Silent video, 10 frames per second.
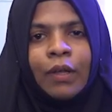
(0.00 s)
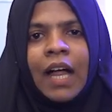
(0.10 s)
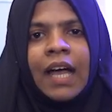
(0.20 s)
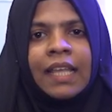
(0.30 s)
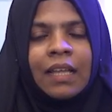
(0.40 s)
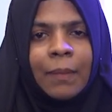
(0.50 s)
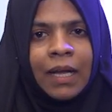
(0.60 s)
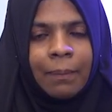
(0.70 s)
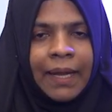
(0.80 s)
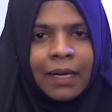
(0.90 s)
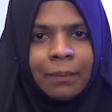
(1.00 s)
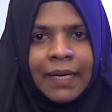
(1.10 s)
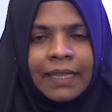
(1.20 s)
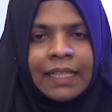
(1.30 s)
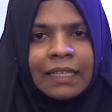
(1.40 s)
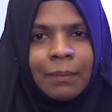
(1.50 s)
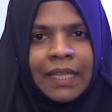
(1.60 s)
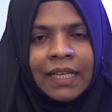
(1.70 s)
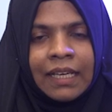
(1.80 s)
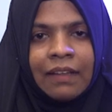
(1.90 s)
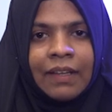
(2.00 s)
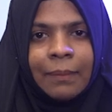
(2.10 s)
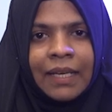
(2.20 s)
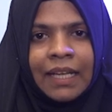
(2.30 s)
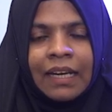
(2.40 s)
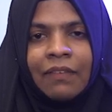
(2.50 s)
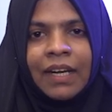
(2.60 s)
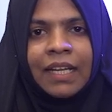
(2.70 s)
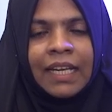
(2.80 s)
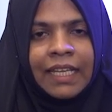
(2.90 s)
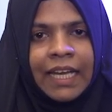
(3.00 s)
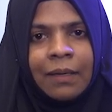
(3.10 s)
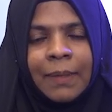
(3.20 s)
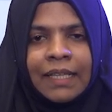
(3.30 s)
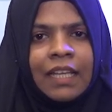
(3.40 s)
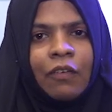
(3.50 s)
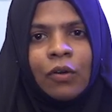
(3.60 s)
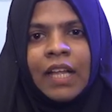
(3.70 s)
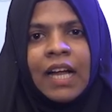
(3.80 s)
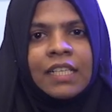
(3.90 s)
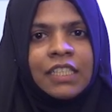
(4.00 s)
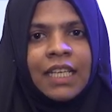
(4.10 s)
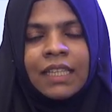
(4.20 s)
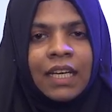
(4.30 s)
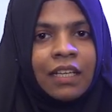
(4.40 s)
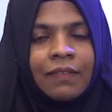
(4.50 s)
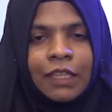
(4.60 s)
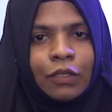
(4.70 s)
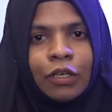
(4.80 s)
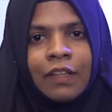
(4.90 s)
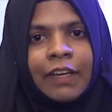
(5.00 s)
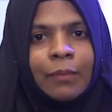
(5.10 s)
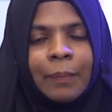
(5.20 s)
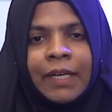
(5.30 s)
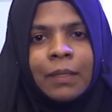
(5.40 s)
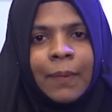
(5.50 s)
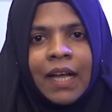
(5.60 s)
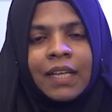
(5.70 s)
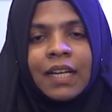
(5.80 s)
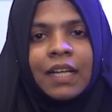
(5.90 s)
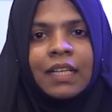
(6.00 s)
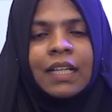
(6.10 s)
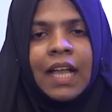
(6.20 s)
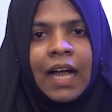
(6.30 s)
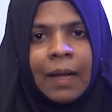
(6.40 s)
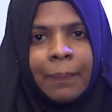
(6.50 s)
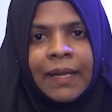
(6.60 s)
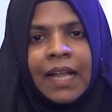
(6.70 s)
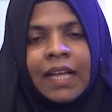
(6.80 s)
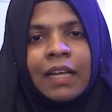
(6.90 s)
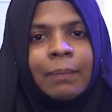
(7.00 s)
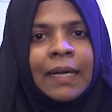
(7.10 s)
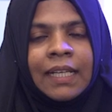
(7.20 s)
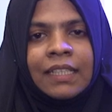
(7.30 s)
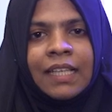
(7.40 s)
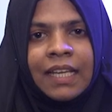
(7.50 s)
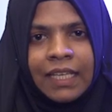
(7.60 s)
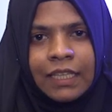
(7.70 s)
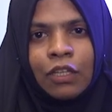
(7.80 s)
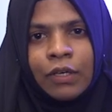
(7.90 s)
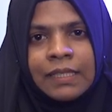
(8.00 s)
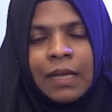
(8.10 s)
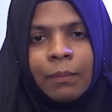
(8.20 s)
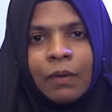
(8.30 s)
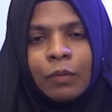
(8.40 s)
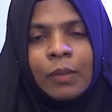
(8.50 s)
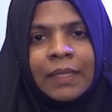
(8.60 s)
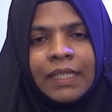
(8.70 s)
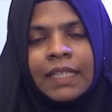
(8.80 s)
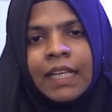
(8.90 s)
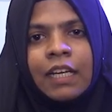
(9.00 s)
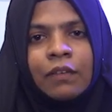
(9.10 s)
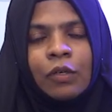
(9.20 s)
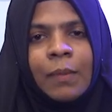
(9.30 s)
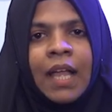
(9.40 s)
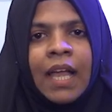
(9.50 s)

ஒரு ஆயுதமாக பயன்படுத்தி இந்த மதக்கலவரம் இனக்கலவரங்களை ஏற்படுத்தி அவங்களோட ஆட்சியை தக்க வைத்துக் கொள்ள வேண்டும் அப்படின்னு பாக்குறாங்க அப்படியாகப்பட்டதுதான் இந்த ஒரு சம்பவமும் இந்த நிகழ்வும்